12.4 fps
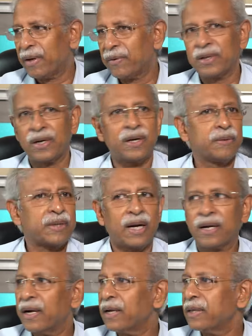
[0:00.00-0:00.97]
பார்வை தெரியும்னா
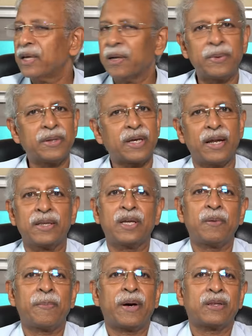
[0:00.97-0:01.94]
தலை கண்ணை திருப்பி தலையை
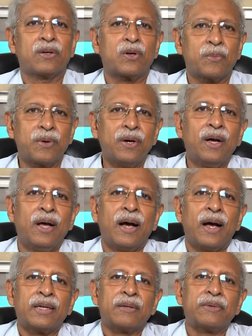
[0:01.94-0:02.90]
திருப்பி பார்த்துட்டு இருப்போம்
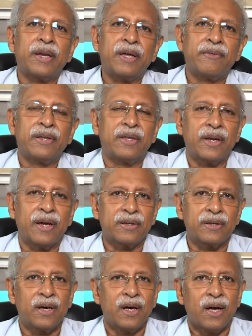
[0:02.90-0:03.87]
அது எனக்கு தெரியவே
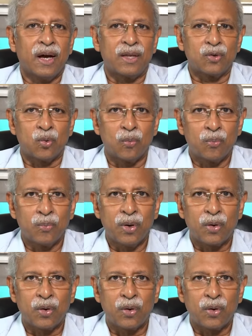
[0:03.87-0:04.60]
தெரியாது அது ரொம்ப